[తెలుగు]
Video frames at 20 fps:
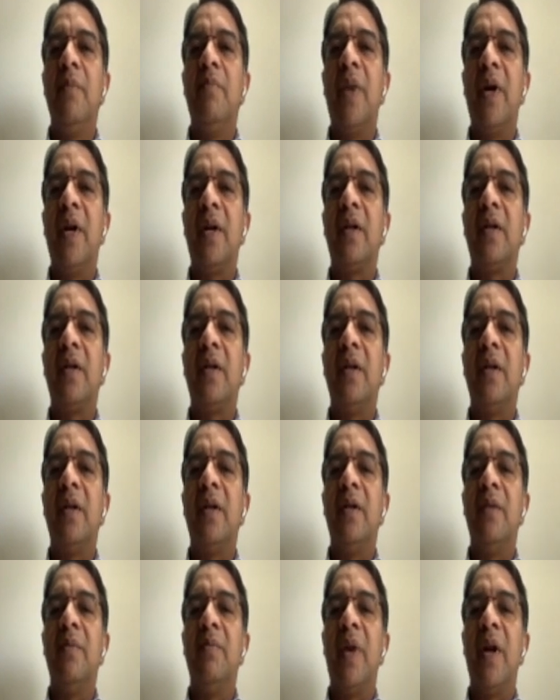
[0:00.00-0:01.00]
బట్
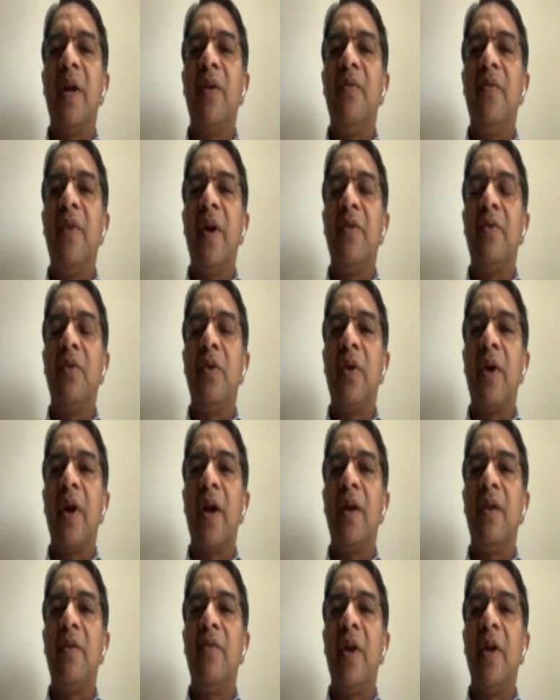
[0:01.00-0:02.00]
మనం వీ టు లుక్
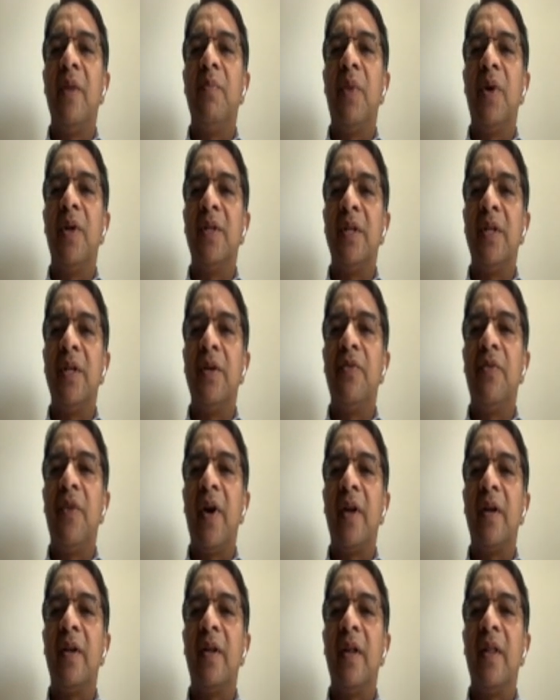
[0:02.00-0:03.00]
అట్ వెరీ పాజిటివ్
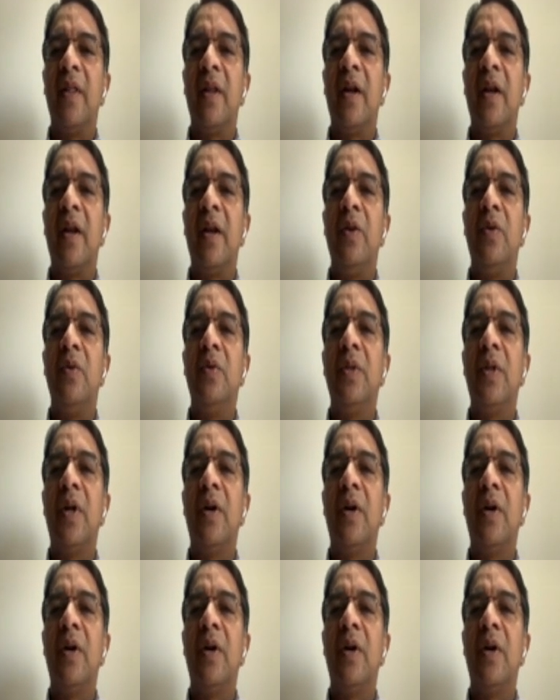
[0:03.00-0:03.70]
ఫ్యాక్టర్ ఎందుకంటే టూ